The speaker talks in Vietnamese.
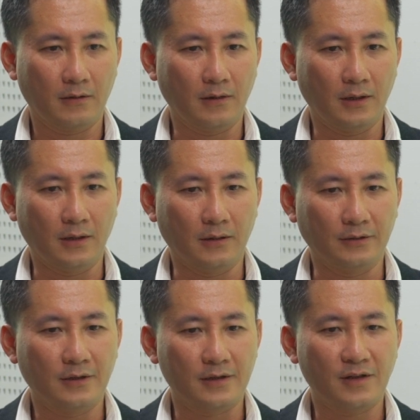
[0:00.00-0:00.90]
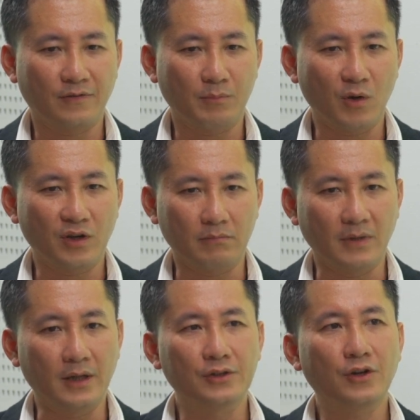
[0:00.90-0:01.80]
gọi là đưa cái sản phẩm bảo hiểm
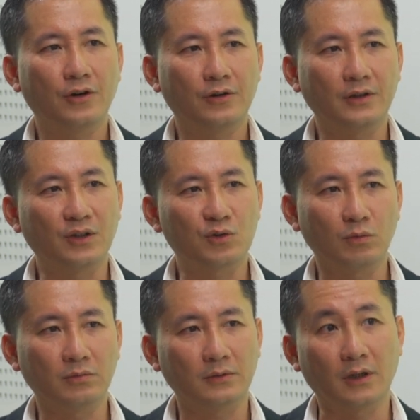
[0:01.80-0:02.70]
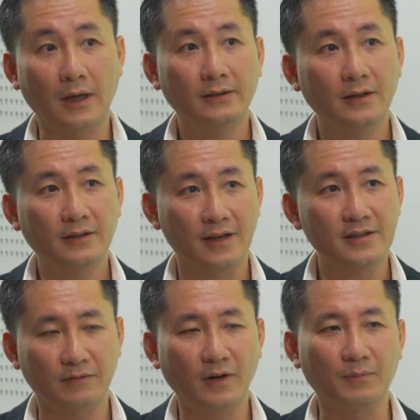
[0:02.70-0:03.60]
đến cho người tiêu dùng từ cách thiết kế
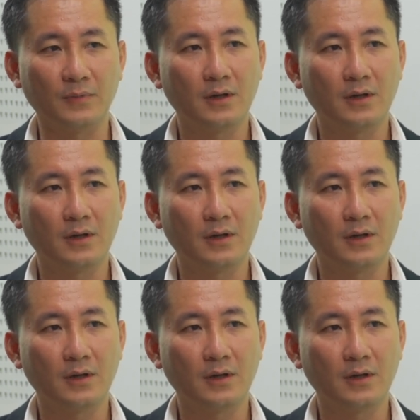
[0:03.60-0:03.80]
sản phẩm